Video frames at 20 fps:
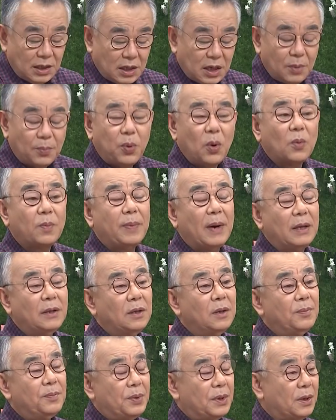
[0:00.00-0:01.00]
이게 복
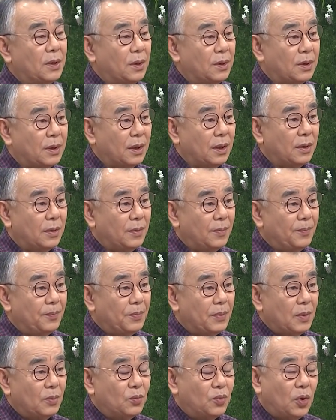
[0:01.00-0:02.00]
받는 비결이에요.
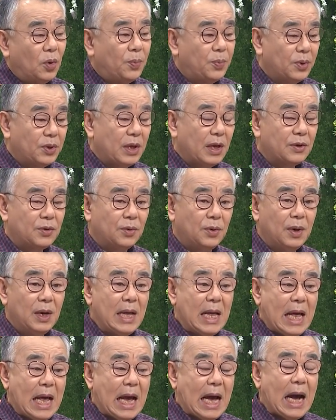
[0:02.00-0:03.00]
무엇보다도
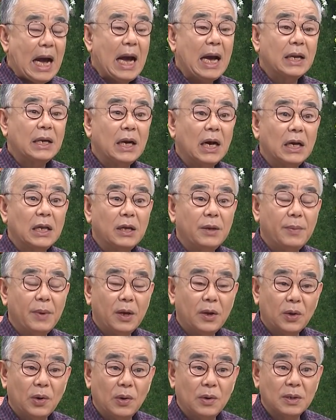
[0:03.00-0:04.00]

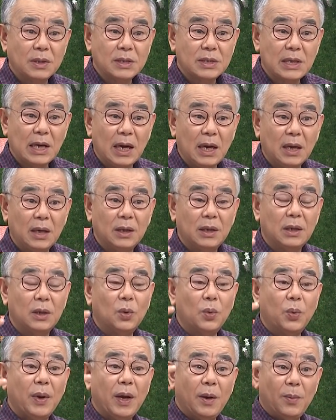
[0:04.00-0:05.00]
하나님의
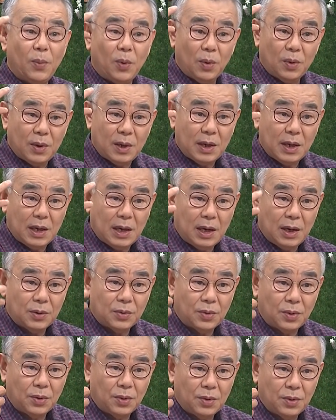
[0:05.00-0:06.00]
형상을
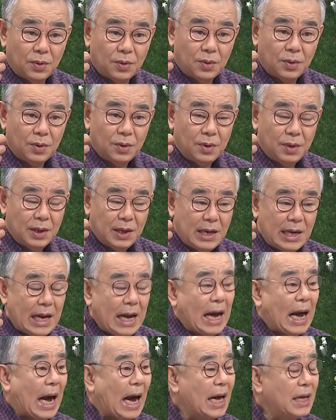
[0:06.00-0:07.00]
회복하고
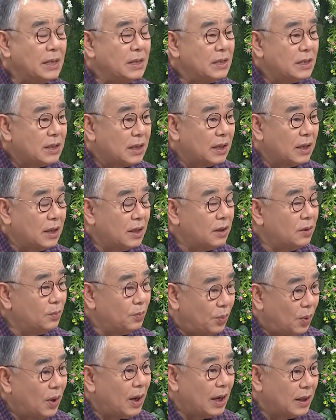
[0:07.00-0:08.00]
안식일은
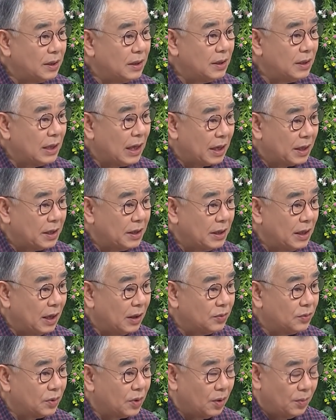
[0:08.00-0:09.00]
뭐 하는 날이냐
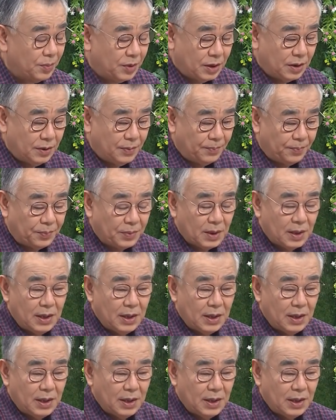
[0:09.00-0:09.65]
그러면은